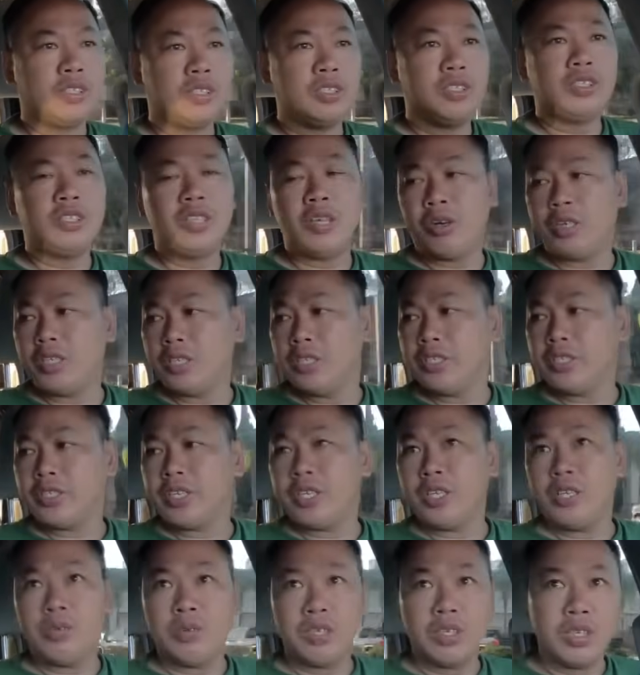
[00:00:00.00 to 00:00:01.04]
nó dội ngược
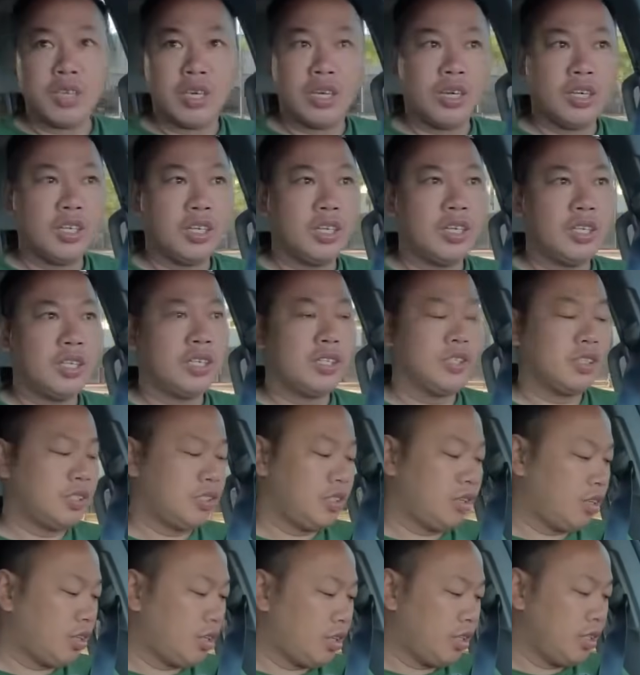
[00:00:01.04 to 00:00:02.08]
chiều khó
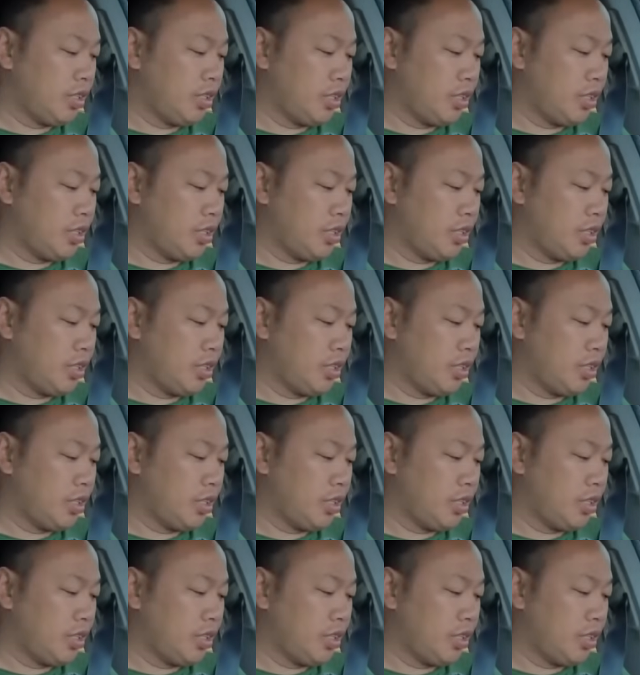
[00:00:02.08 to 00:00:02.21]
khó